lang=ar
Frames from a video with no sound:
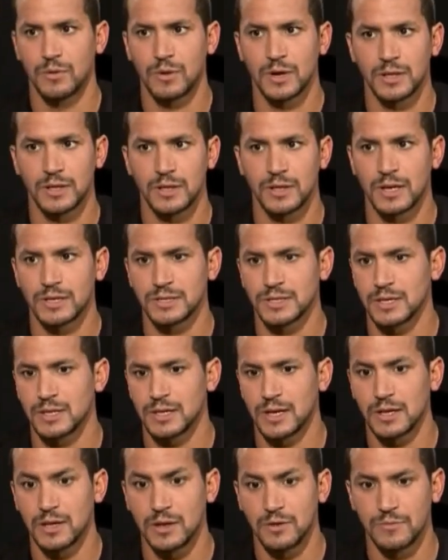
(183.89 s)
الاوقات اللي
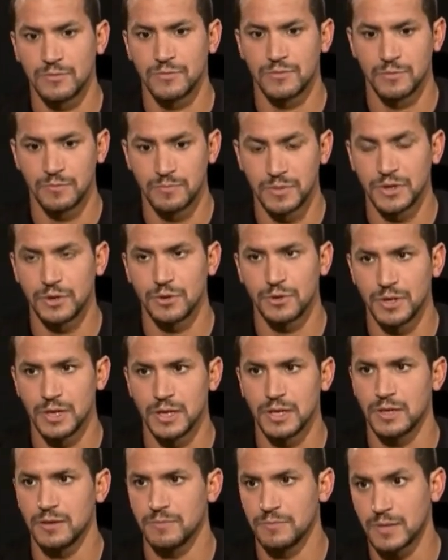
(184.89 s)
تحصلت عليهم في البريود
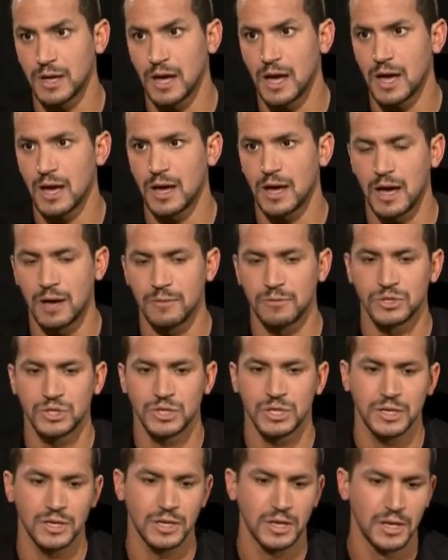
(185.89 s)
هذه نتاع عام
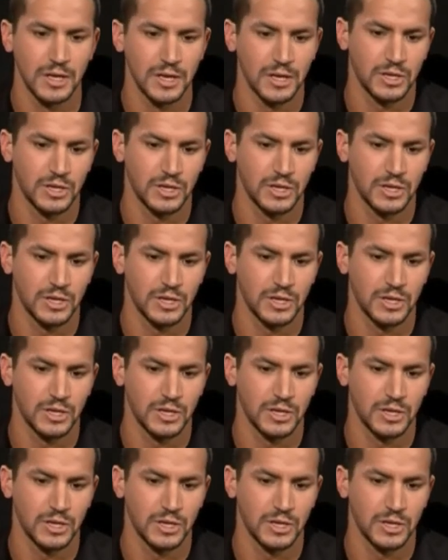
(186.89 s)
الجاي